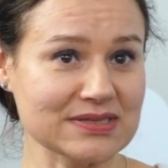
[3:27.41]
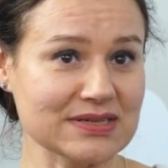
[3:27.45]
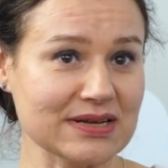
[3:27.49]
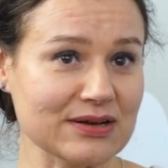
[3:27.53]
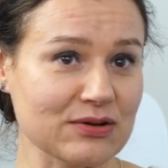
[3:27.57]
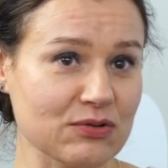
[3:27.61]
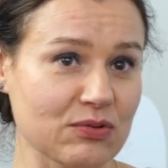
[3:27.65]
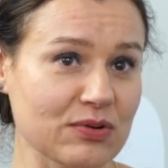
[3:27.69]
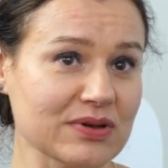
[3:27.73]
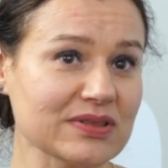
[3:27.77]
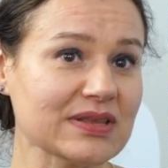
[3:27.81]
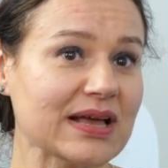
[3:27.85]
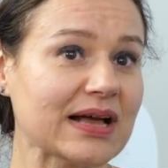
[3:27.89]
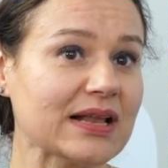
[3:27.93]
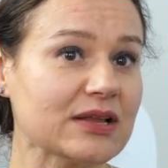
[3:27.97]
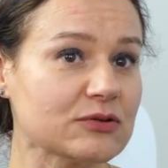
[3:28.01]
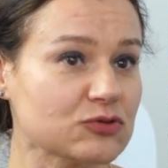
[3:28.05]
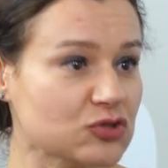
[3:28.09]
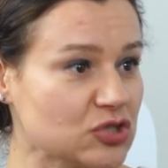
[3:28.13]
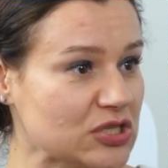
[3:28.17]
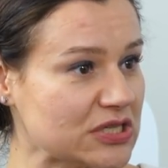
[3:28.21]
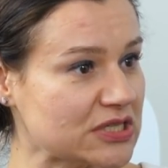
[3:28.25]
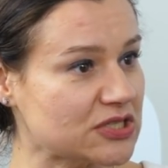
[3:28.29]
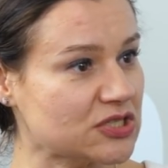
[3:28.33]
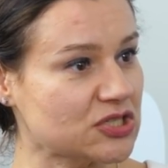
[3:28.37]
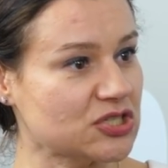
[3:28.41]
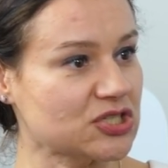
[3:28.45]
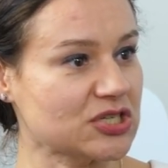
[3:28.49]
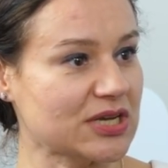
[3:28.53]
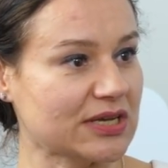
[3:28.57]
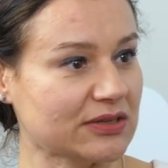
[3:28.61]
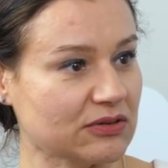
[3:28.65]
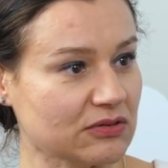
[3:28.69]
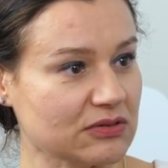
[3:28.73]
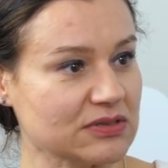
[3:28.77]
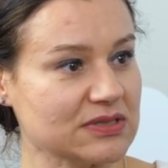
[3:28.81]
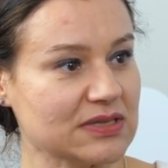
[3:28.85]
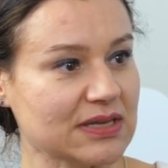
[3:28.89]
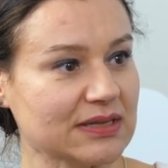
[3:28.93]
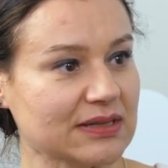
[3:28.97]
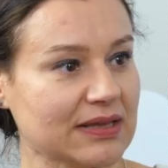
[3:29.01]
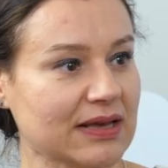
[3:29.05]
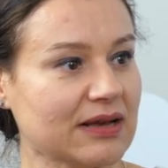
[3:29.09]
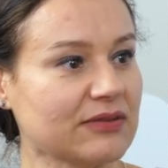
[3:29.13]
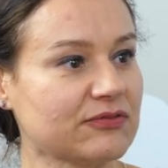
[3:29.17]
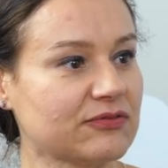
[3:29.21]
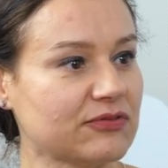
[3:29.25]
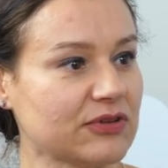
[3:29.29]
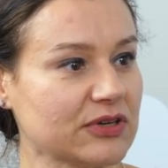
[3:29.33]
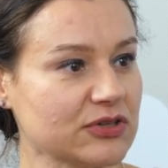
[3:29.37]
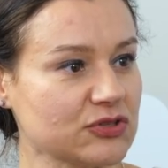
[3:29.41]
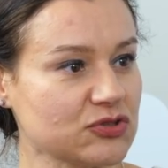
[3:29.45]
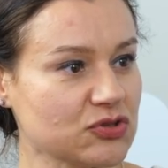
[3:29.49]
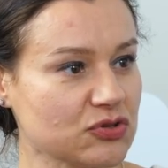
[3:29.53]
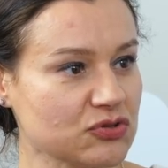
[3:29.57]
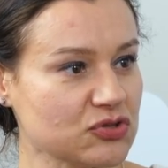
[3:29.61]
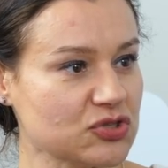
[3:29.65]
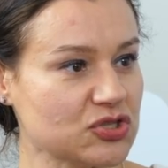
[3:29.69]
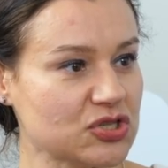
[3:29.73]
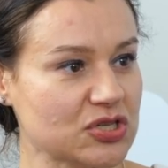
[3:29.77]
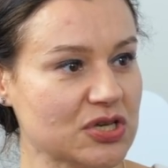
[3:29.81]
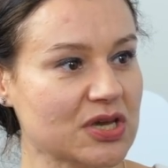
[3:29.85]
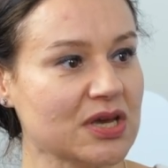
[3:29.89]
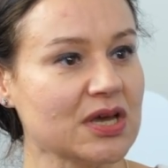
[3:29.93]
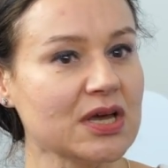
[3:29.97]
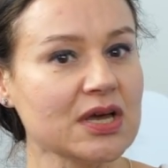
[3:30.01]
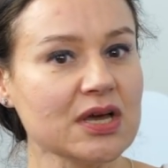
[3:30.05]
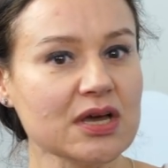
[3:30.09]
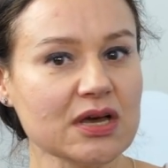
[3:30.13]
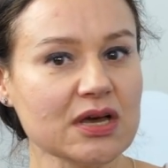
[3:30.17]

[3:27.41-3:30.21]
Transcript: z, reguły, no ale już jest cisza nocna, tak? W większości